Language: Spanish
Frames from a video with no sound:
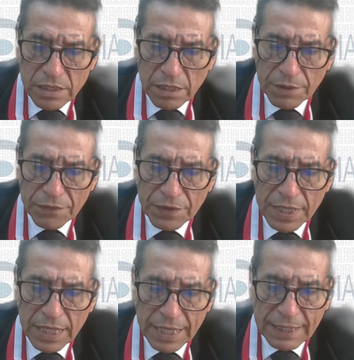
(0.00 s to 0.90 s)
se
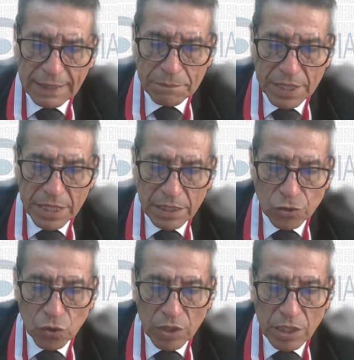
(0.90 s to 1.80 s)
verifica que también
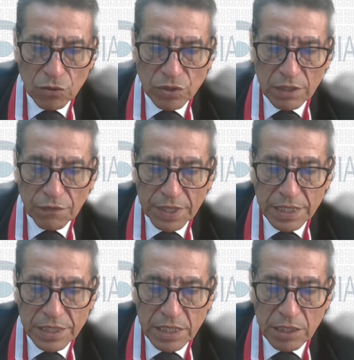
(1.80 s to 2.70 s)
son hijos del
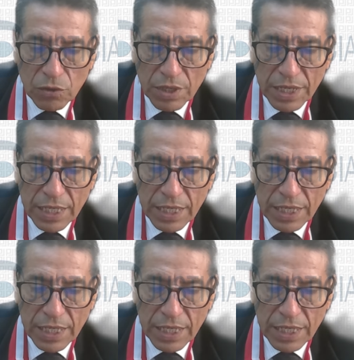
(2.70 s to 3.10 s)
fallecido